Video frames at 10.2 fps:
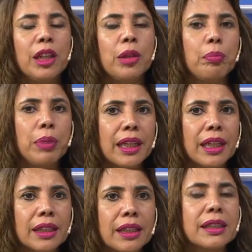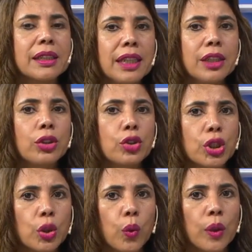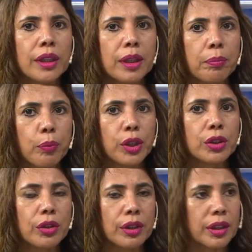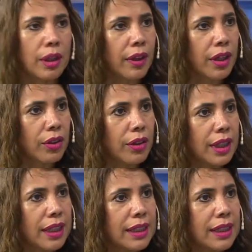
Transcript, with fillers: implican 150 puestos de trabajo.